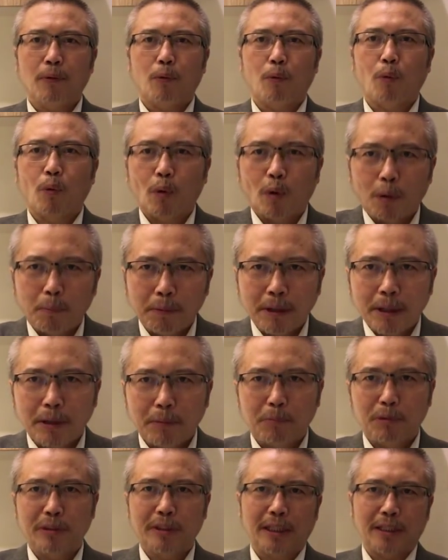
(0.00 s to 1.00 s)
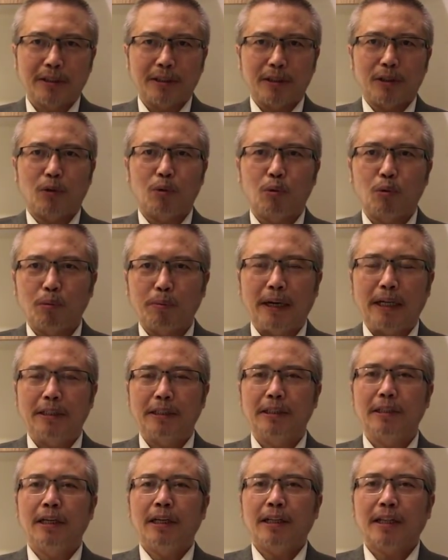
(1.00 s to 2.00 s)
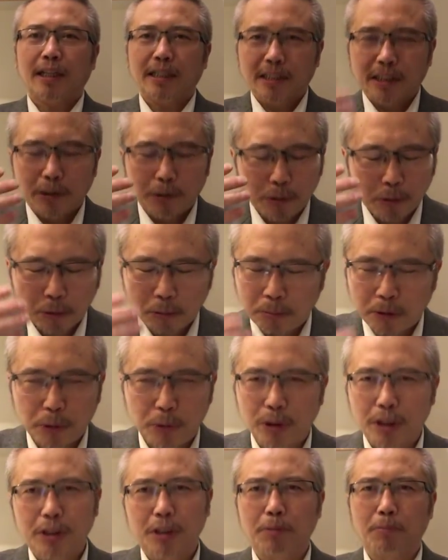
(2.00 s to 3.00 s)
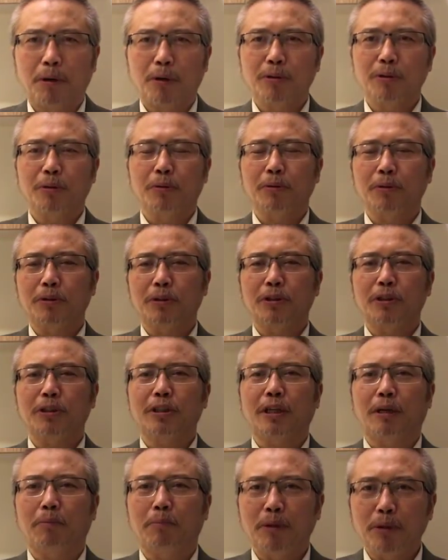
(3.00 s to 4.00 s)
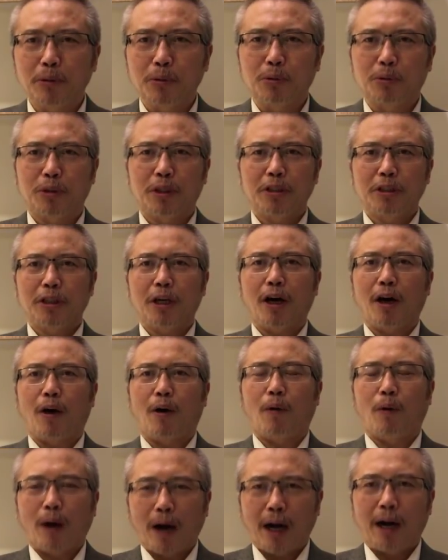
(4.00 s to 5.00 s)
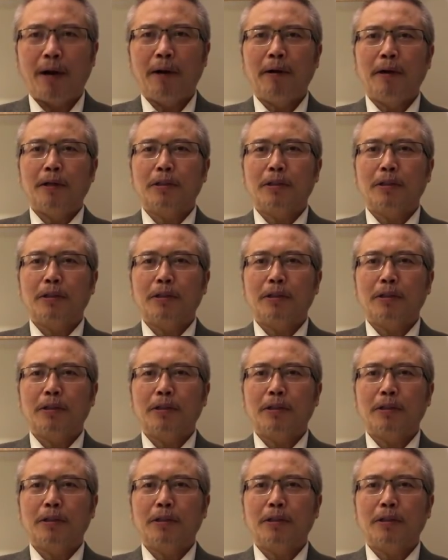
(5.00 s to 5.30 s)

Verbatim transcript: 我们的亩产只有五百斤，那是因为我们学习毛泽东思想没有学习好啊！